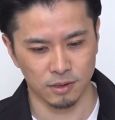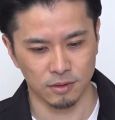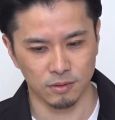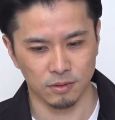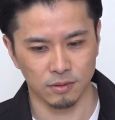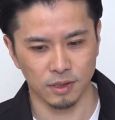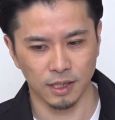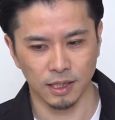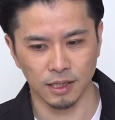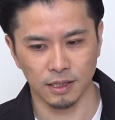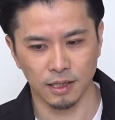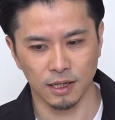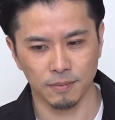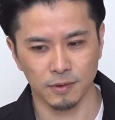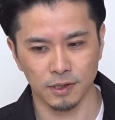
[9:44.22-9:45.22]
そのね
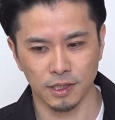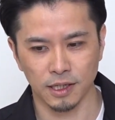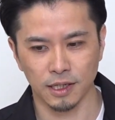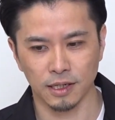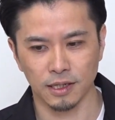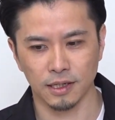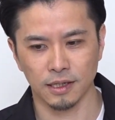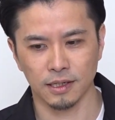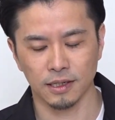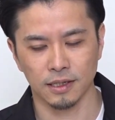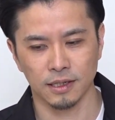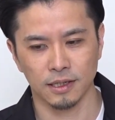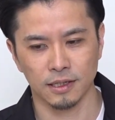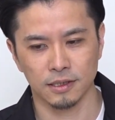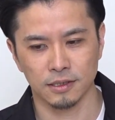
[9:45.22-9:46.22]
やっぱね
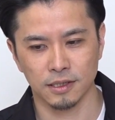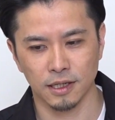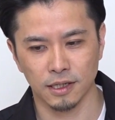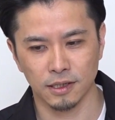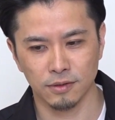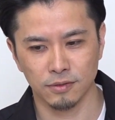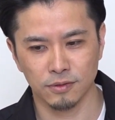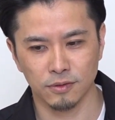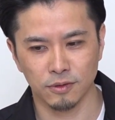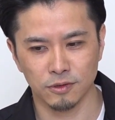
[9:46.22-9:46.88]
セリフ